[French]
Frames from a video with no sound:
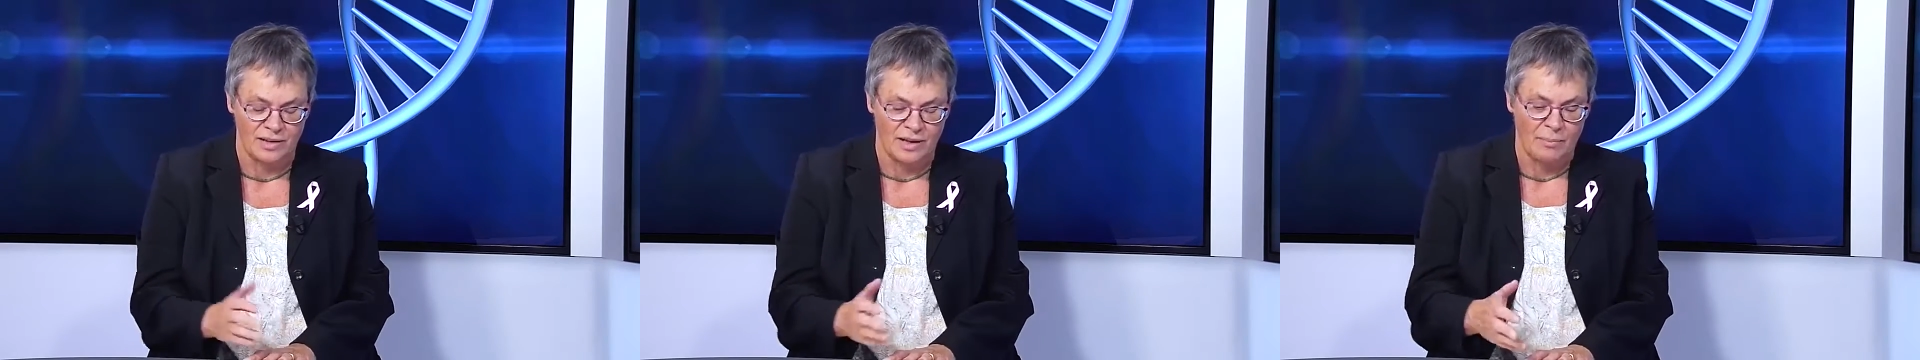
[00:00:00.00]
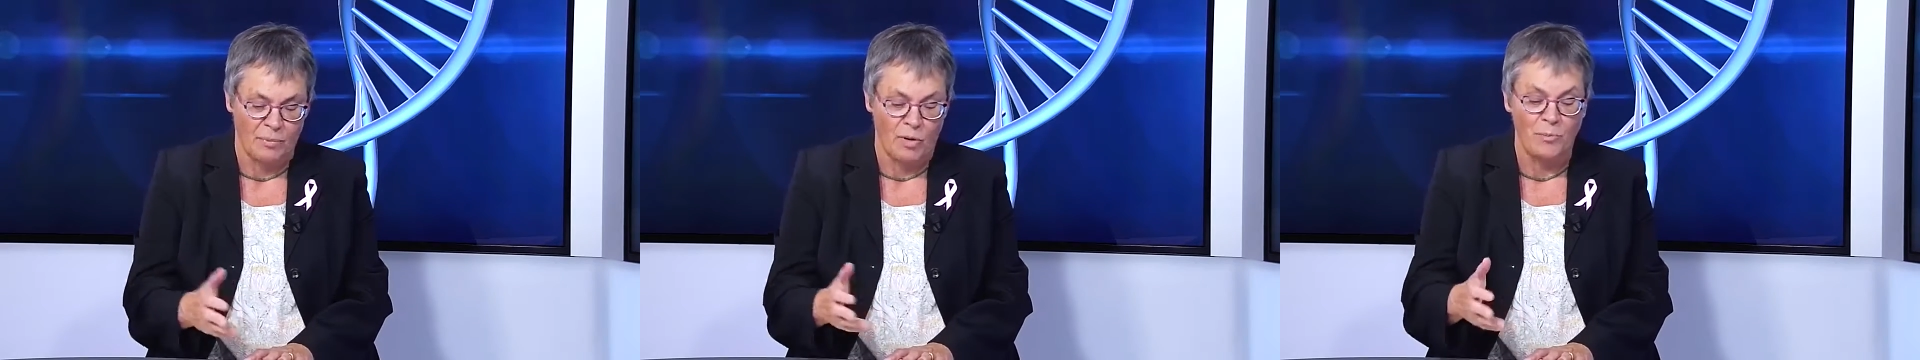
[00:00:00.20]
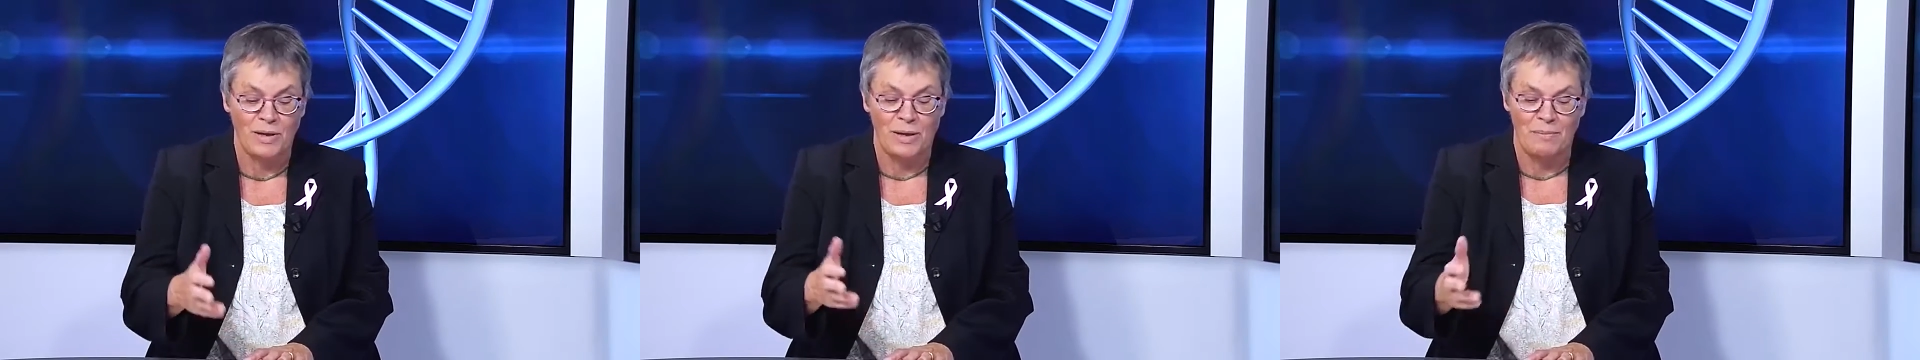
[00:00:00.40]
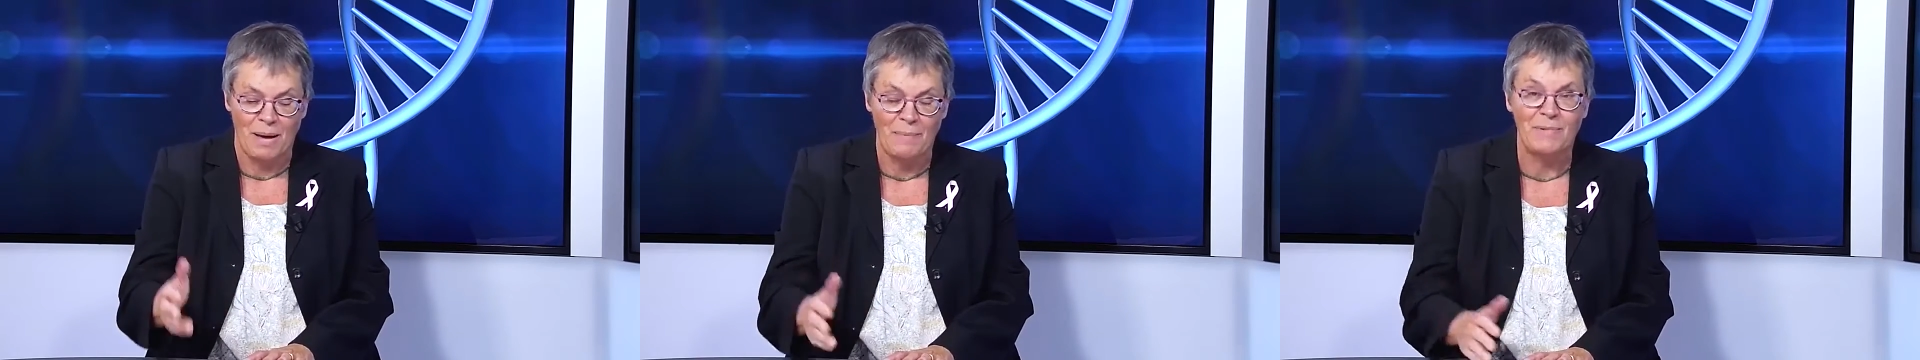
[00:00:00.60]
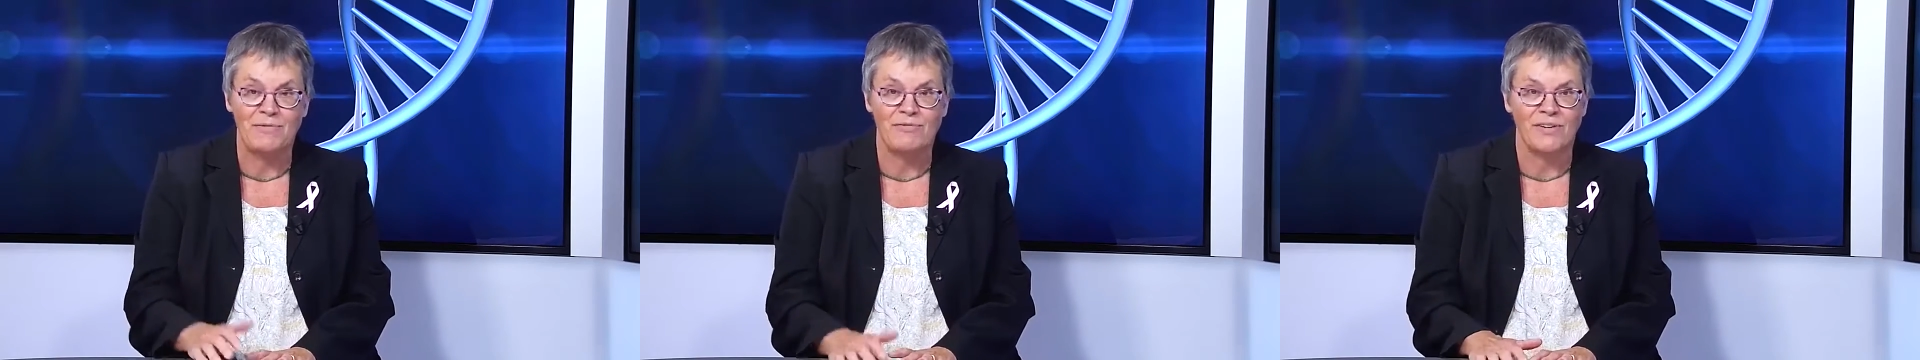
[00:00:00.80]
d'un premier
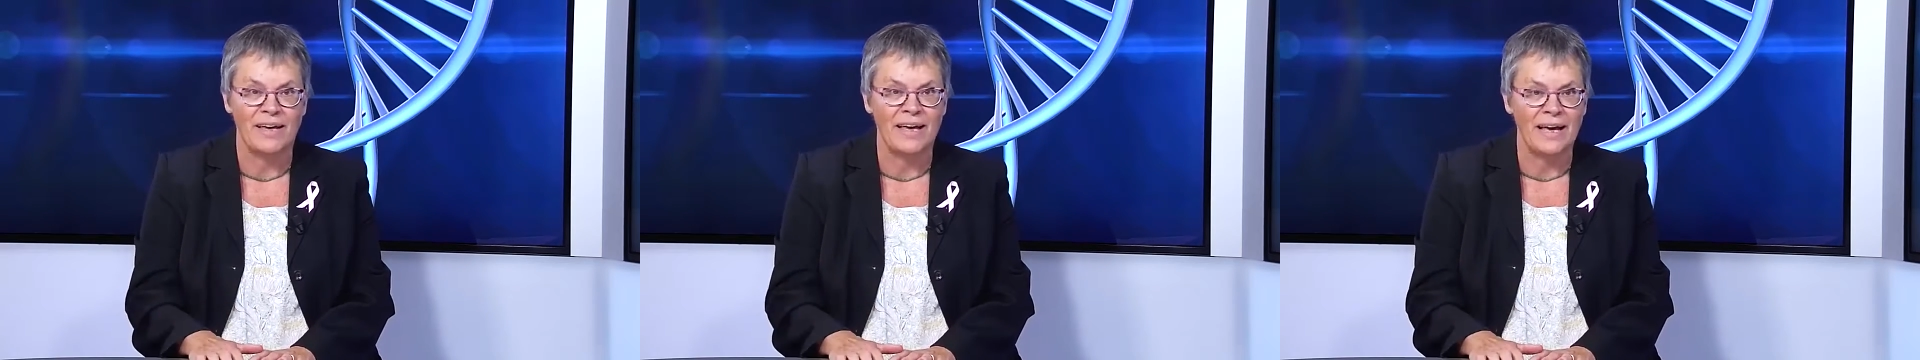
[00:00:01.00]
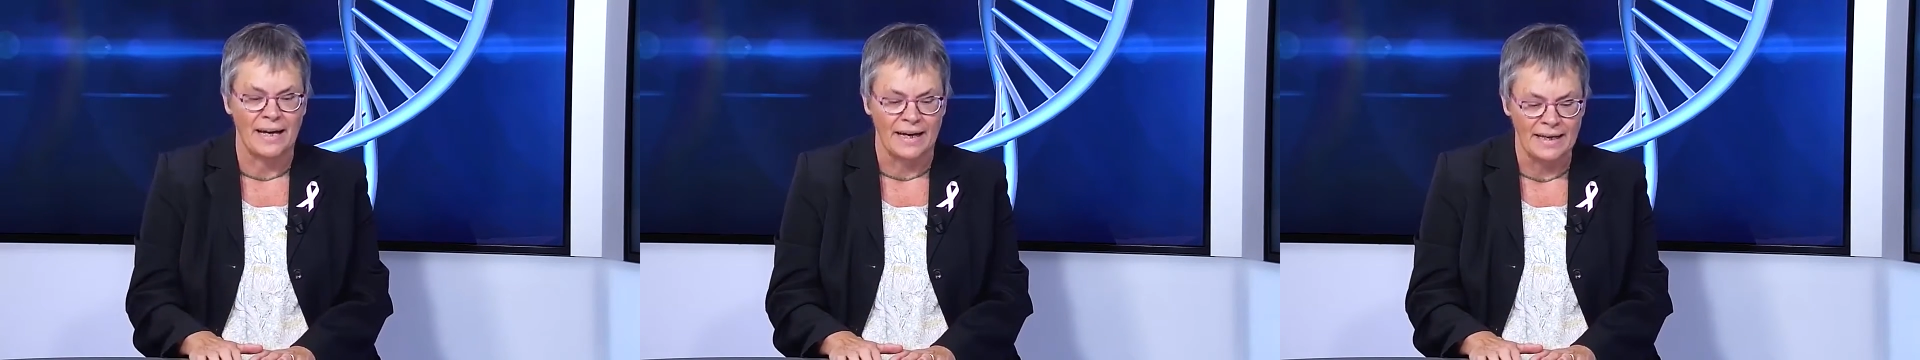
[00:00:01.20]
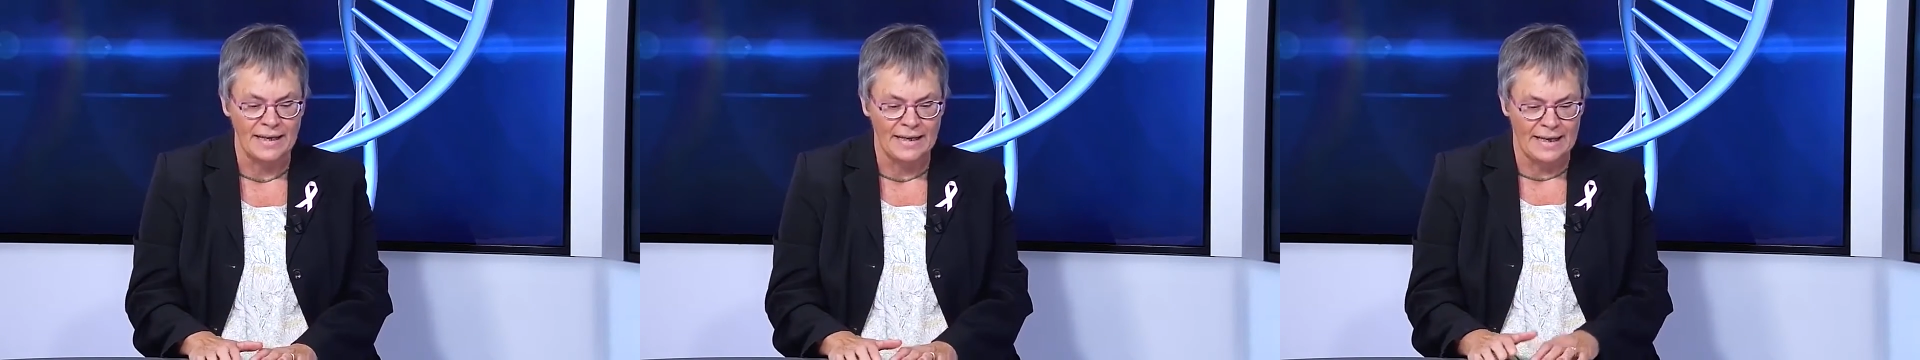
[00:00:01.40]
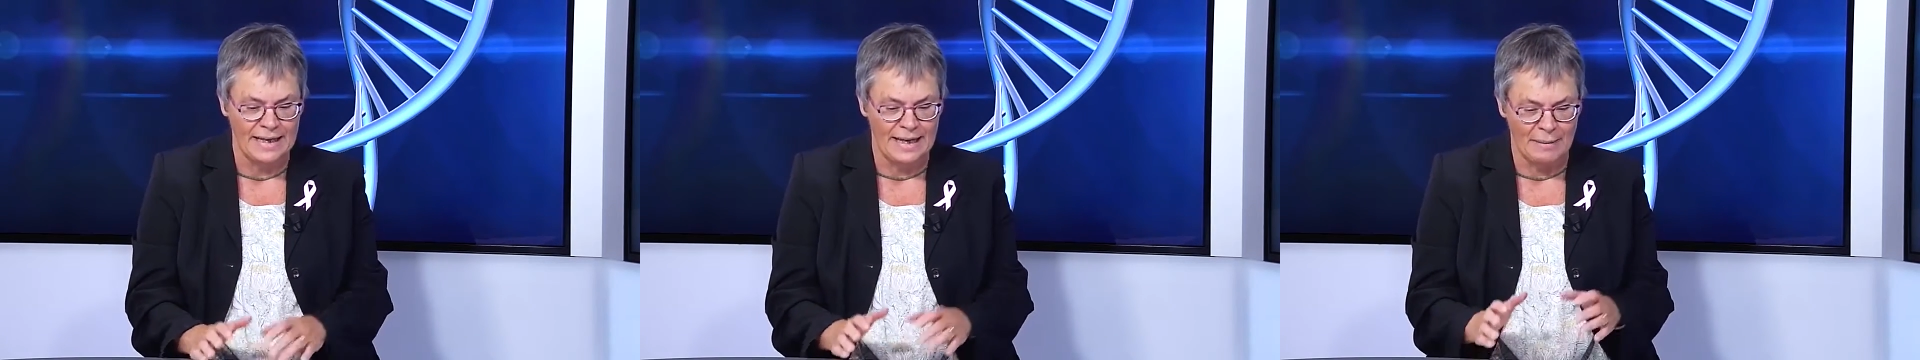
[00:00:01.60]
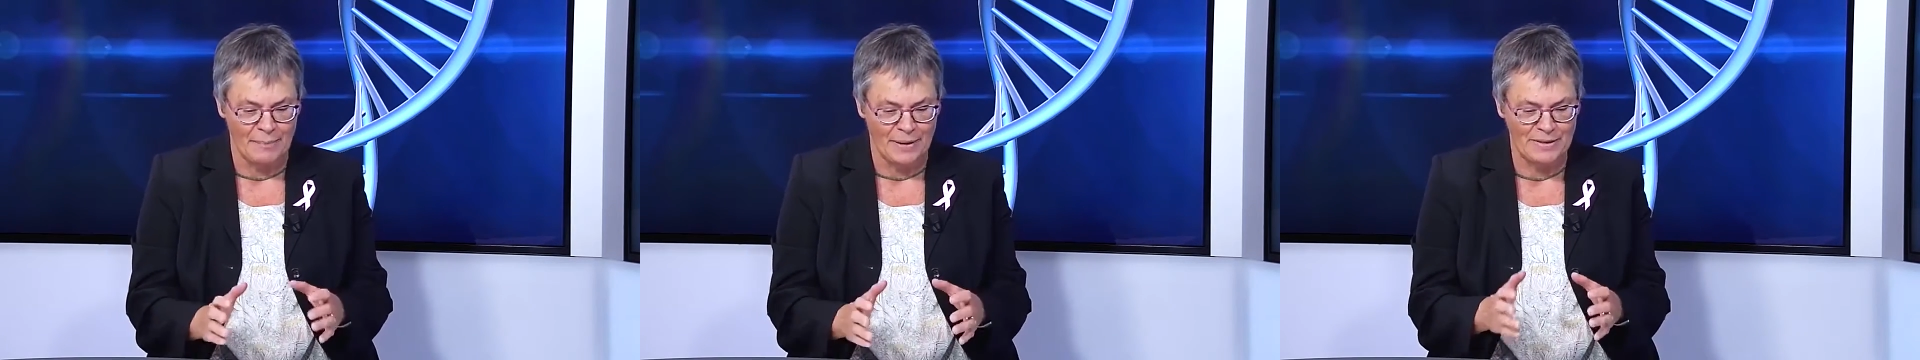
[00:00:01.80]
mammifère, et
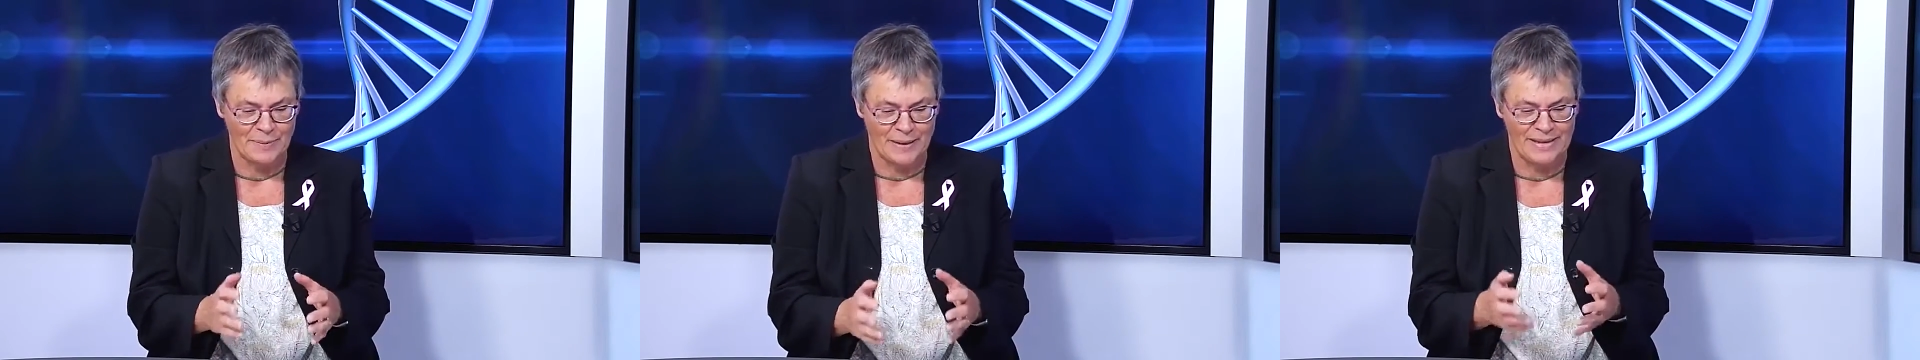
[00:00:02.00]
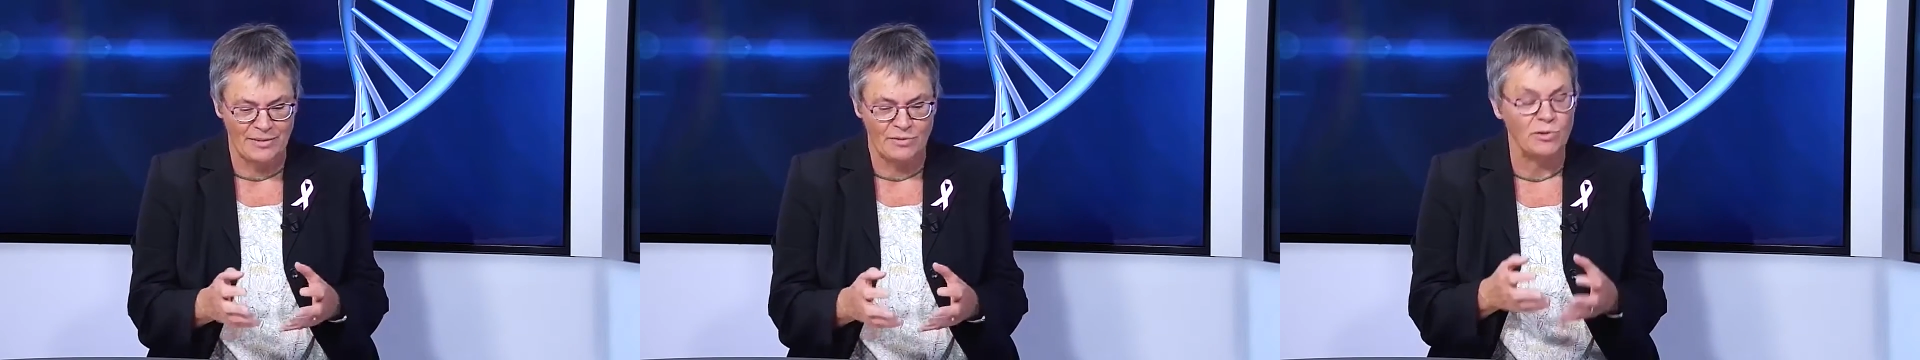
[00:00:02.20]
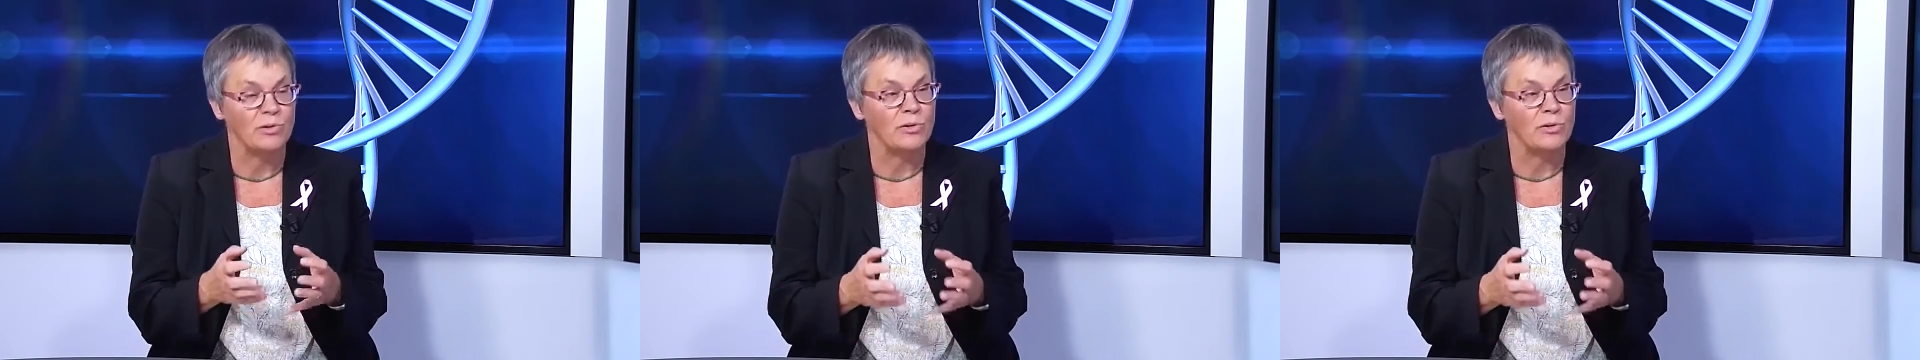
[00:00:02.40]
la perspective du